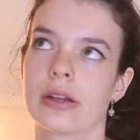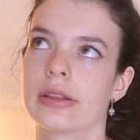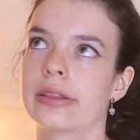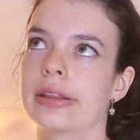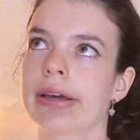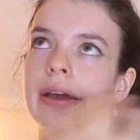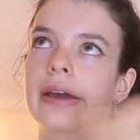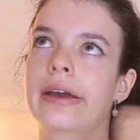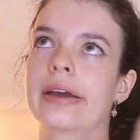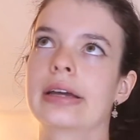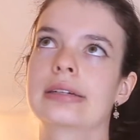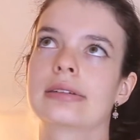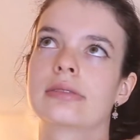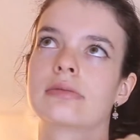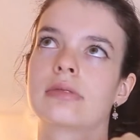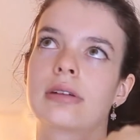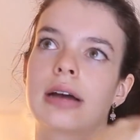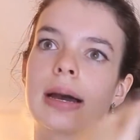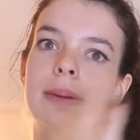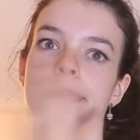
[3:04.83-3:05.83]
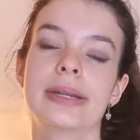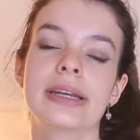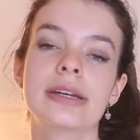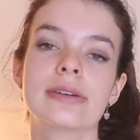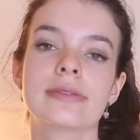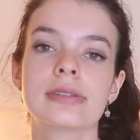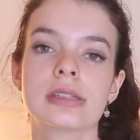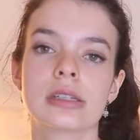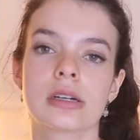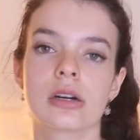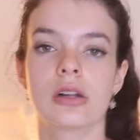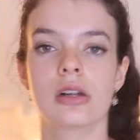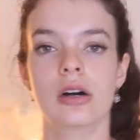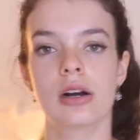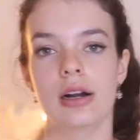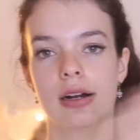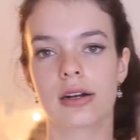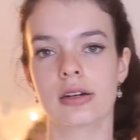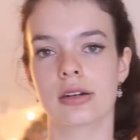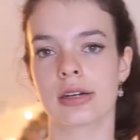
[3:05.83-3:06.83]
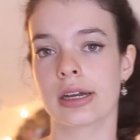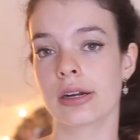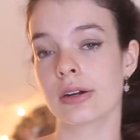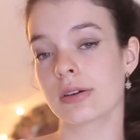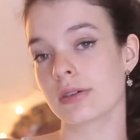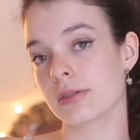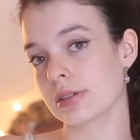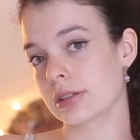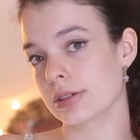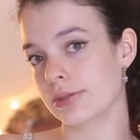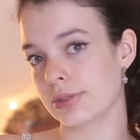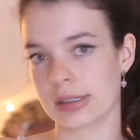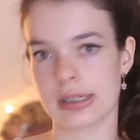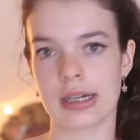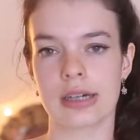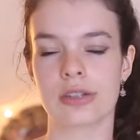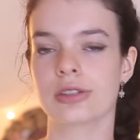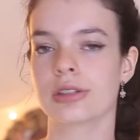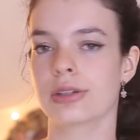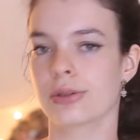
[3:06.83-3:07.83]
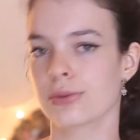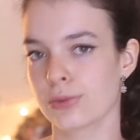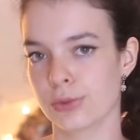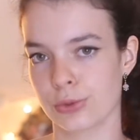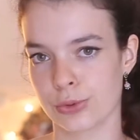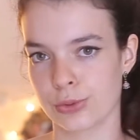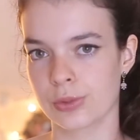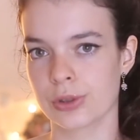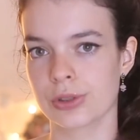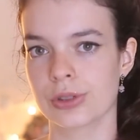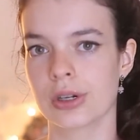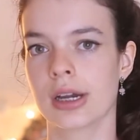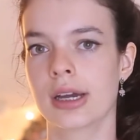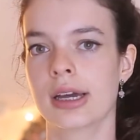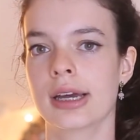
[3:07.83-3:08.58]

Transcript: até abril, você coloca eu quero conseguir um estágio até outubro.